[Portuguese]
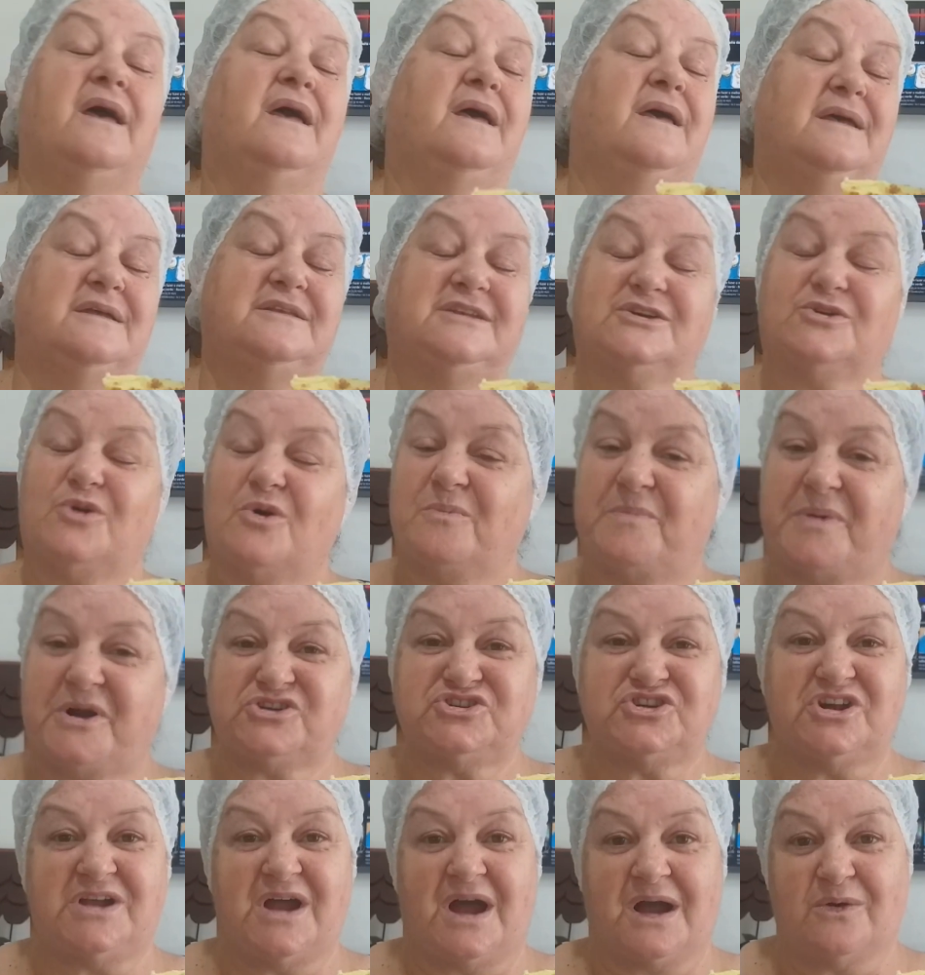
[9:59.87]
e de
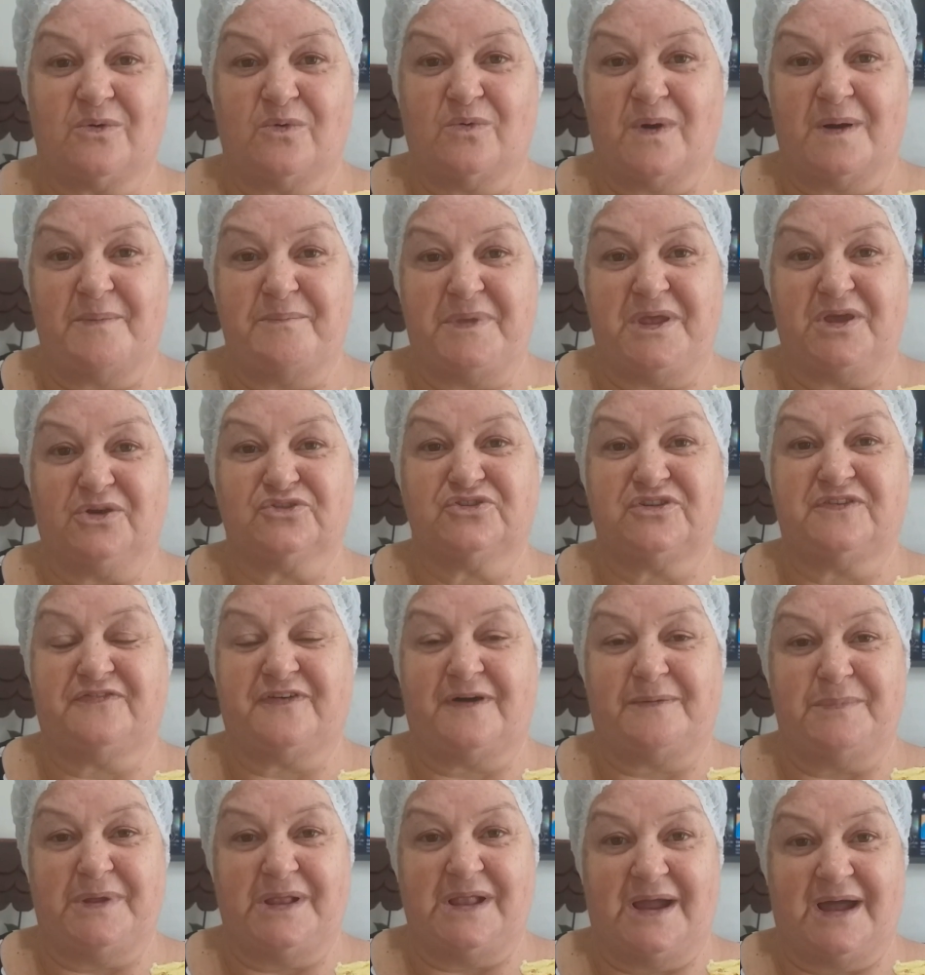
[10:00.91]
compartilhar com amigos e
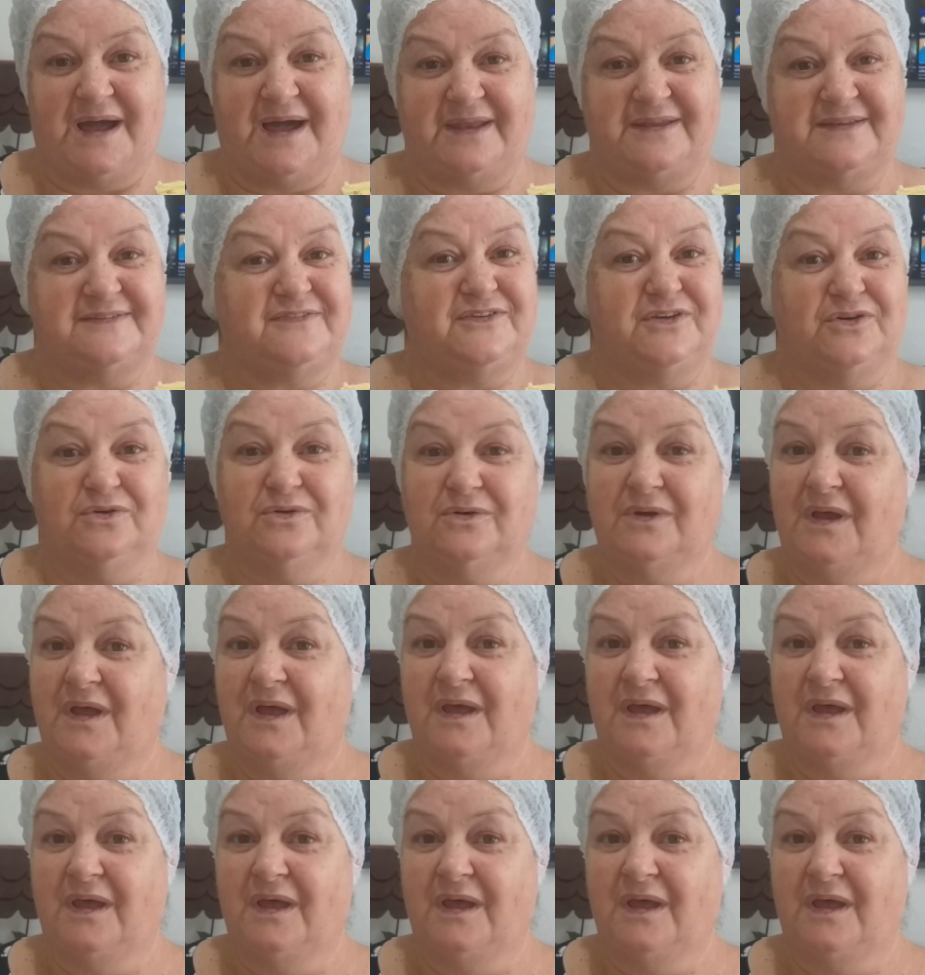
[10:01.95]
familiares, viu?